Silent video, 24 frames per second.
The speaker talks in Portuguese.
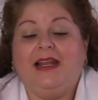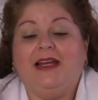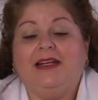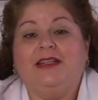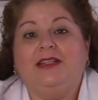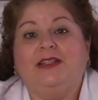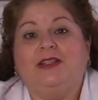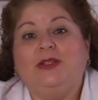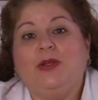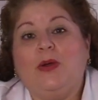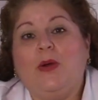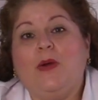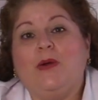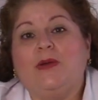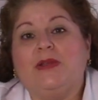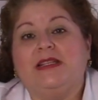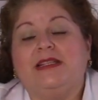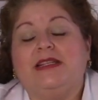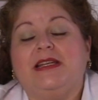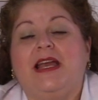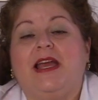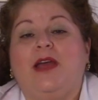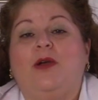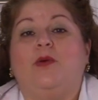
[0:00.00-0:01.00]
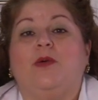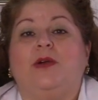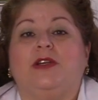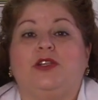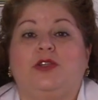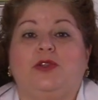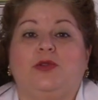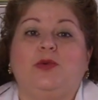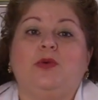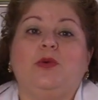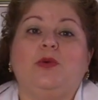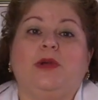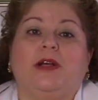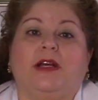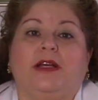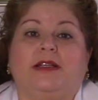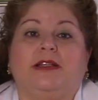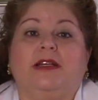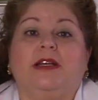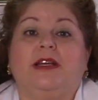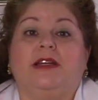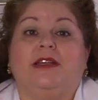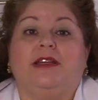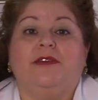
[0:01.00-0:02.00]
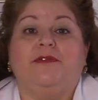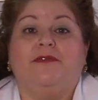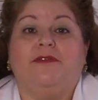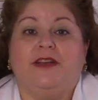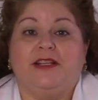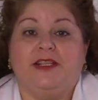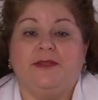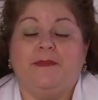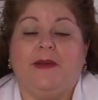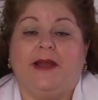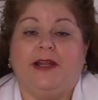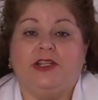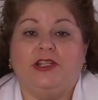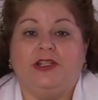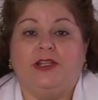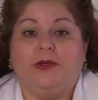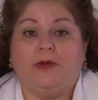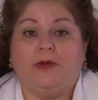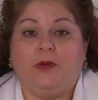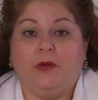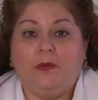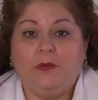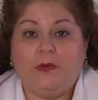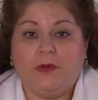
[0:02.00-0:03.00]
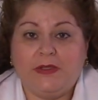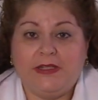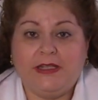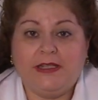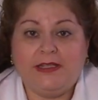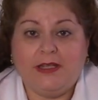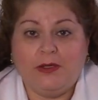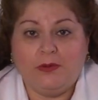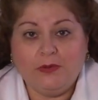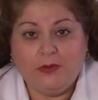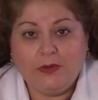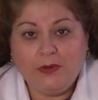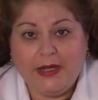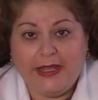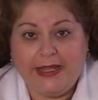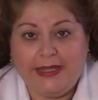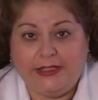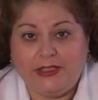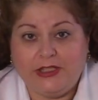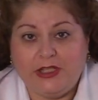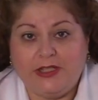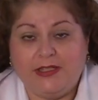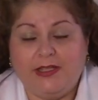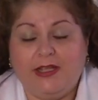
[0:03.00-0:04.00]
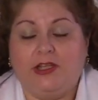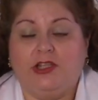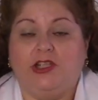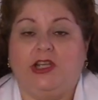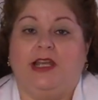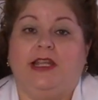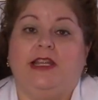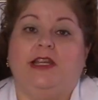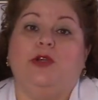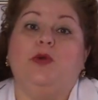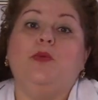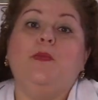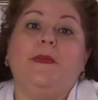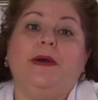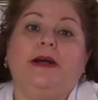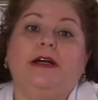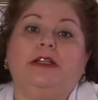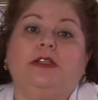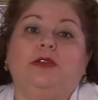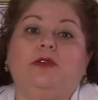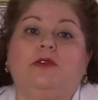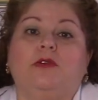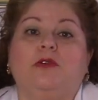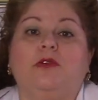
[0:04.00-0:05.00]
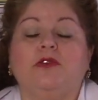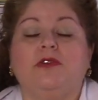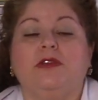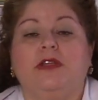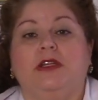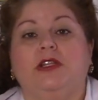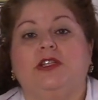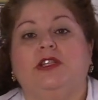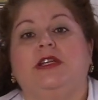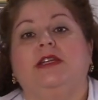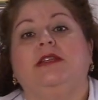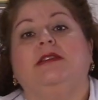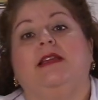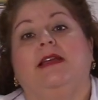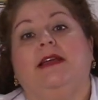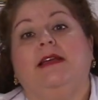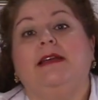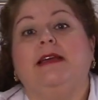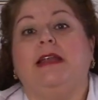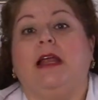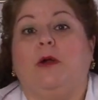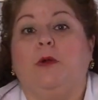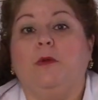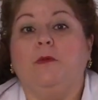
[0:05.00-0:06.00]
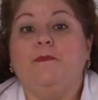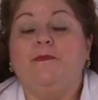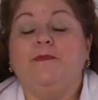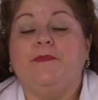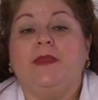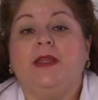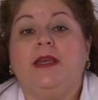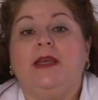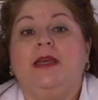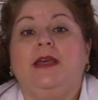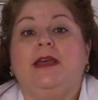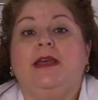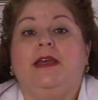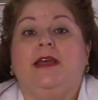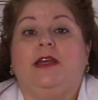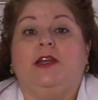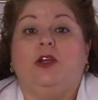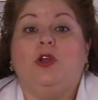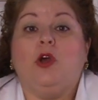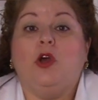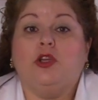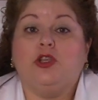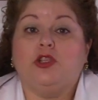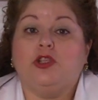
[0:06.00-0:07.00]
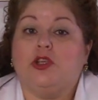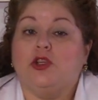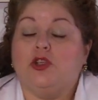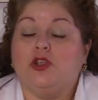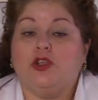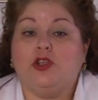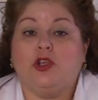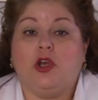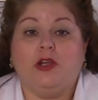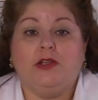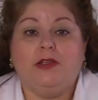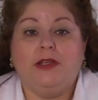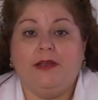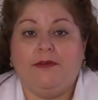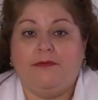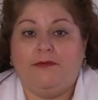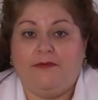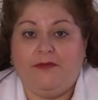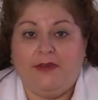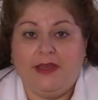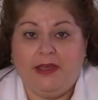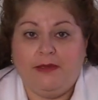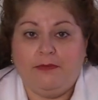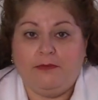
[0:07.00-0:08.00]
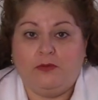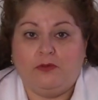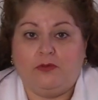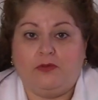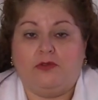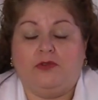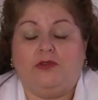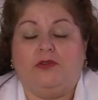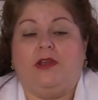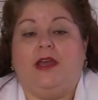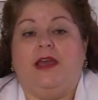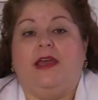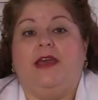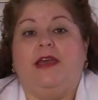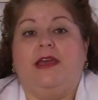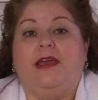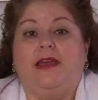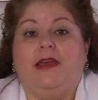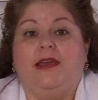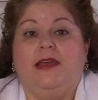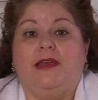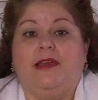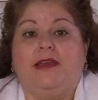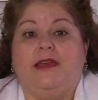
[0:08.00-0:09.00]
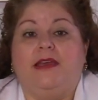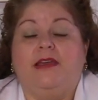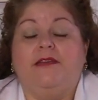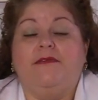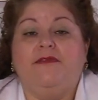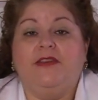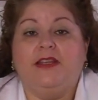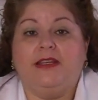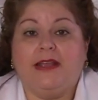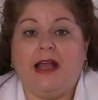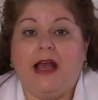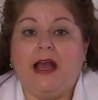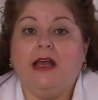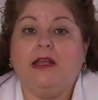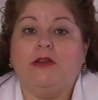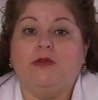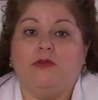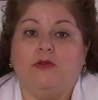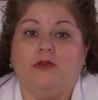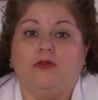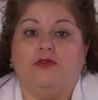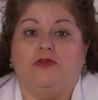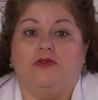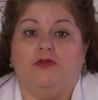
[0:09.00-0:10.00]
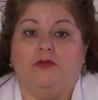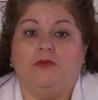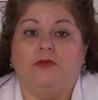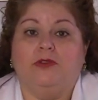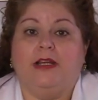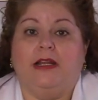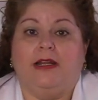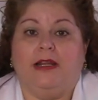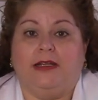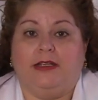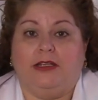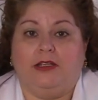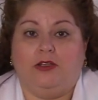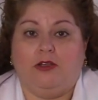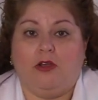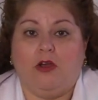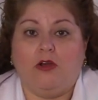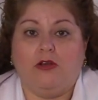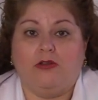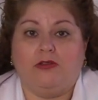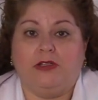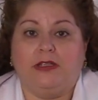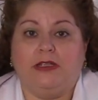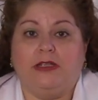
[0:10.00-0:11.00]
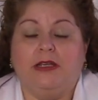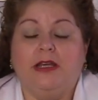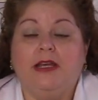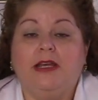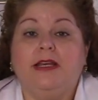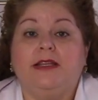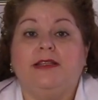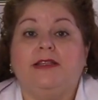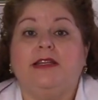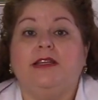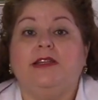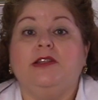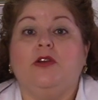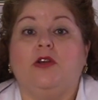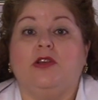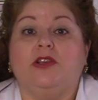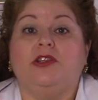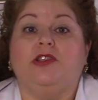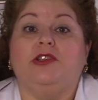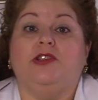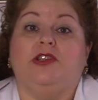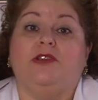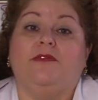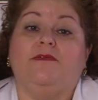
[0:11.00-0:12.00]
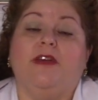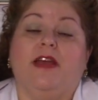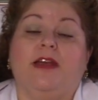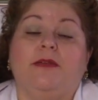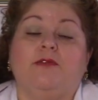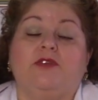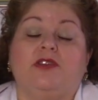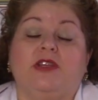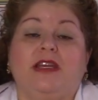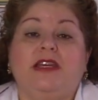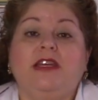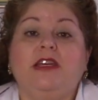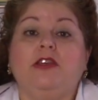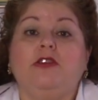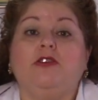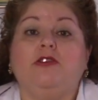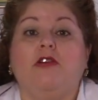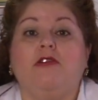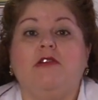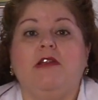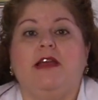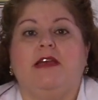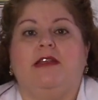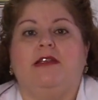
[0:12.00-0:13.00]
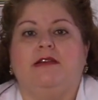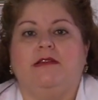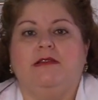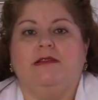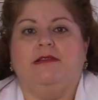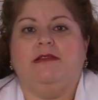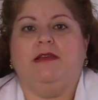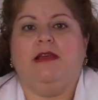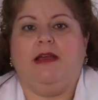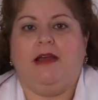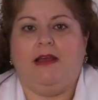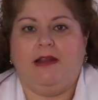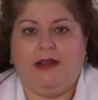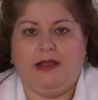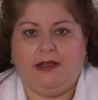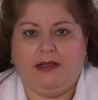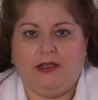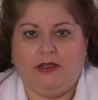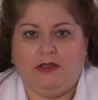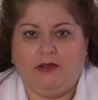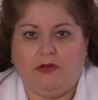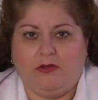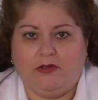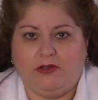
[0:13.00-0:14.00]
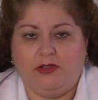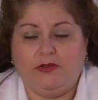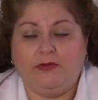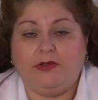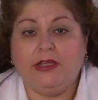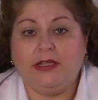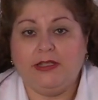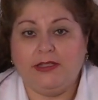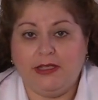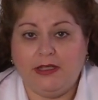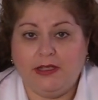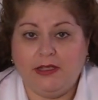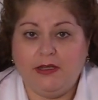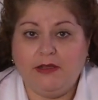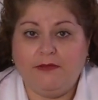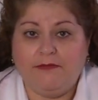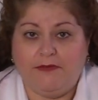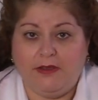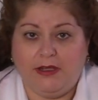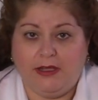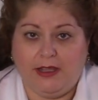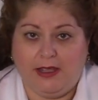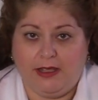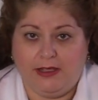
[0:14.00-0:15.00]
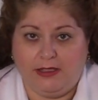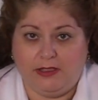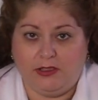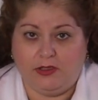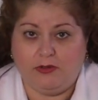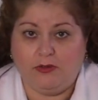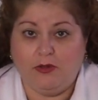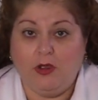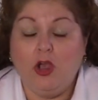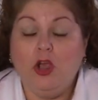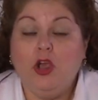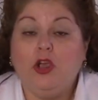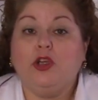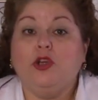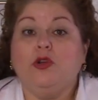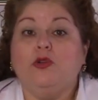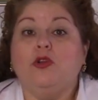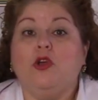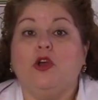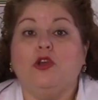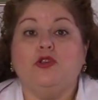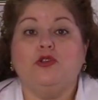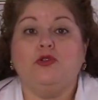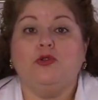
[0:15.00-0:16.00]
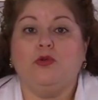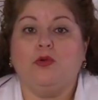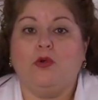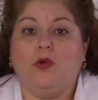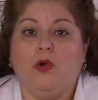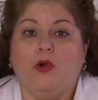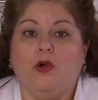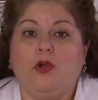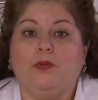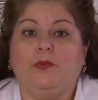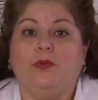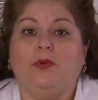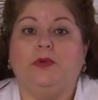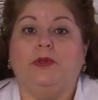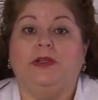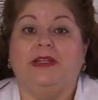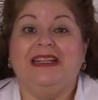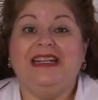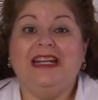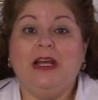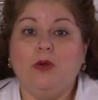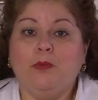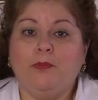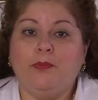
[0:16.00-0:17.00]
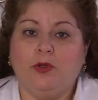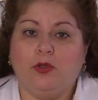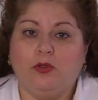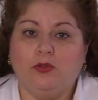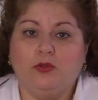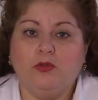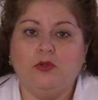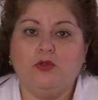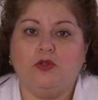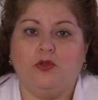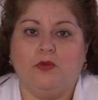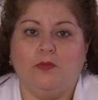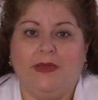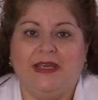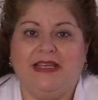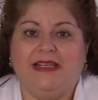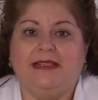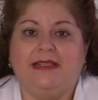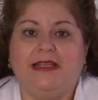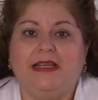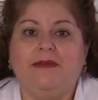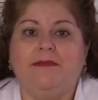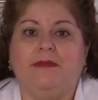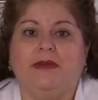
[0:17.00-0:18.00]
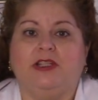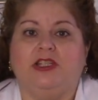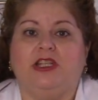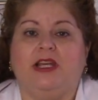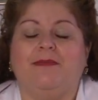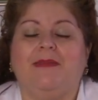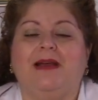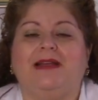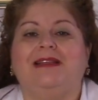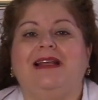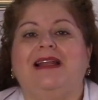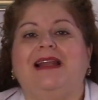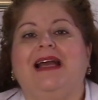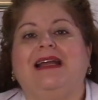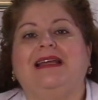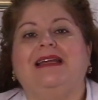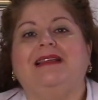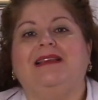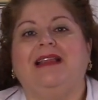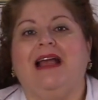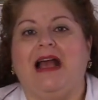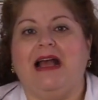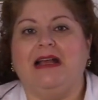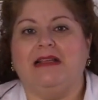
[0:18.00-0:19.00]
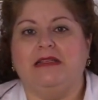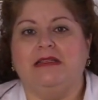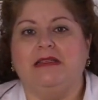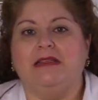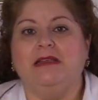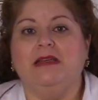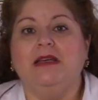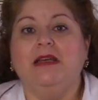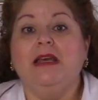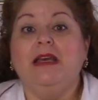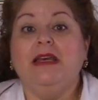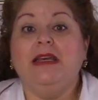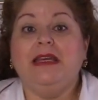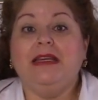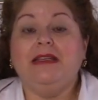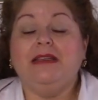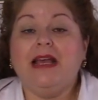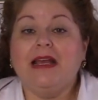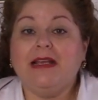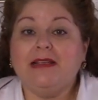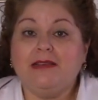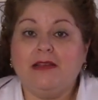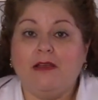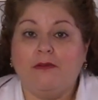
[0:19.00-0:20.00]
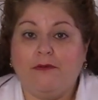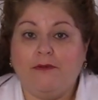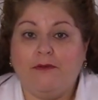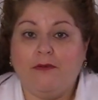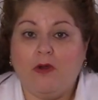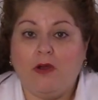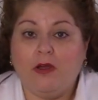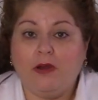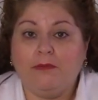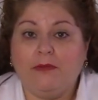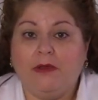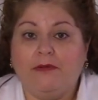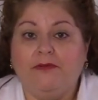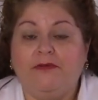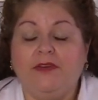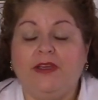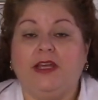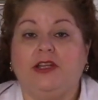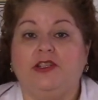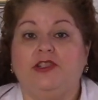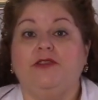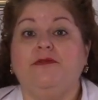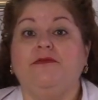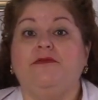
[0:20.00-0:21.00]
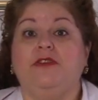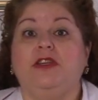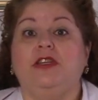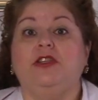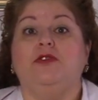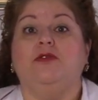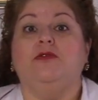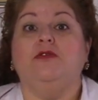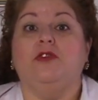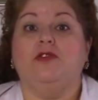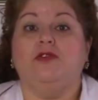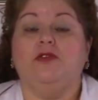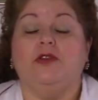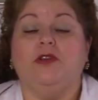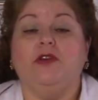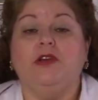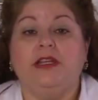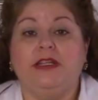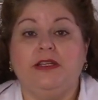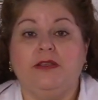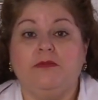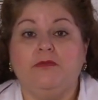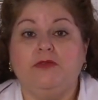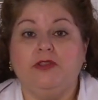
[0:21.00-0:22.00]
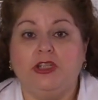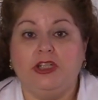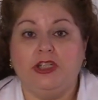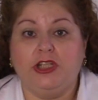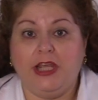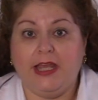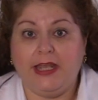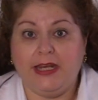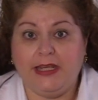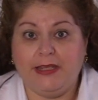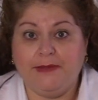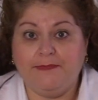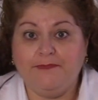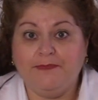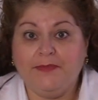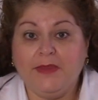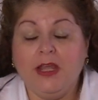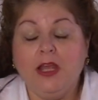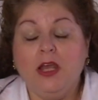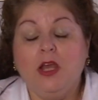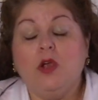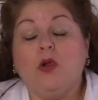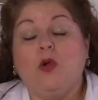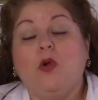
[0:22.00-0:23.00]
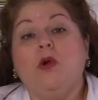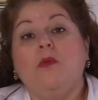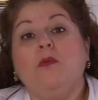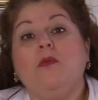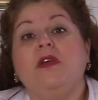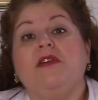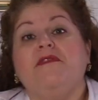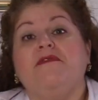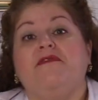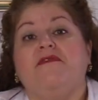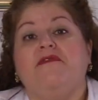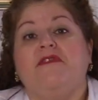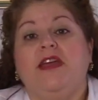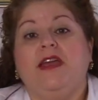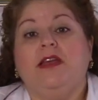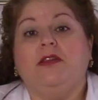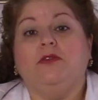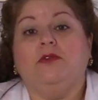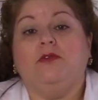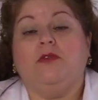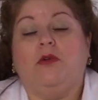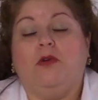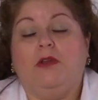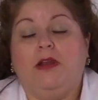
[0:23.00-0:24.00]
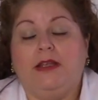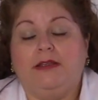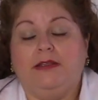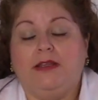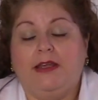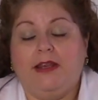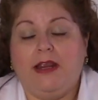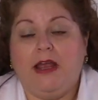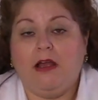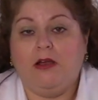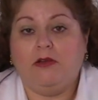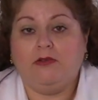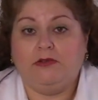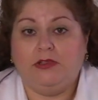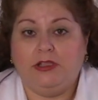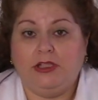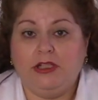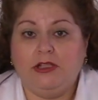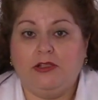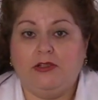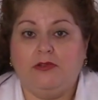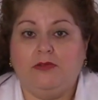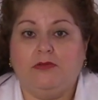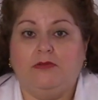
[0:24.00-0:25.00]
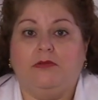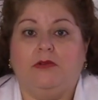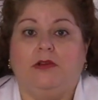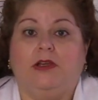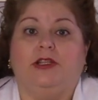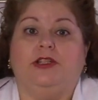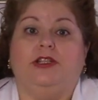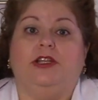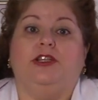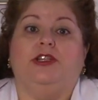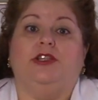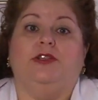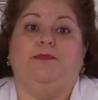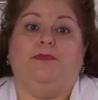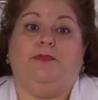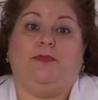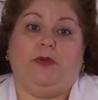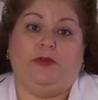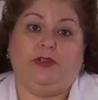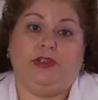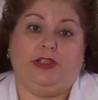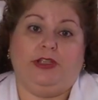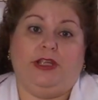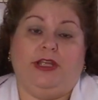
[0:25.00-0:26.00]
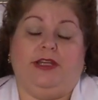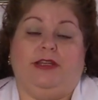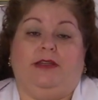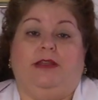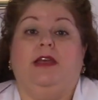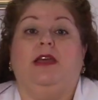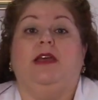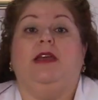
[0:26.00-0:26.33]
lactose é o açúcar que faz parte da composição do leite, seja ele humano ou seja integral. Nós só devemos é, evitar o consumo da lactose se nós tivermos intolerância à lactose. O que, que significa isso? Que o nosso corpo não produz uma enzima chamada lactase e dessa forma fica difícil o nosso organismo digerir. Como efeito colateral disso, a gente pode ter